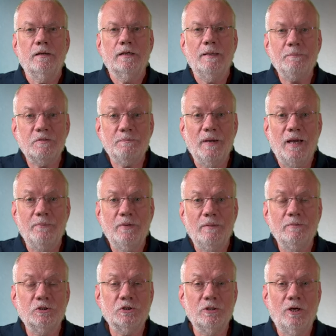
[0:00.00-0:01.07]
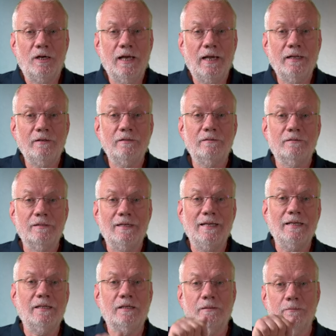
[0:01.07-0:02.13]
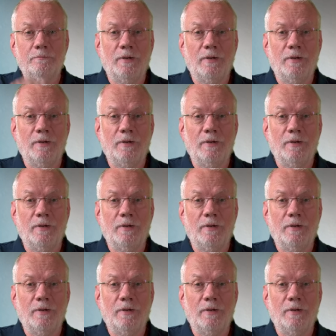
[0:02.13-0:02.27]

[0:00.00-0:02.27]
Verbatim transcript: Gibt's beim himmlischen Höllein? Link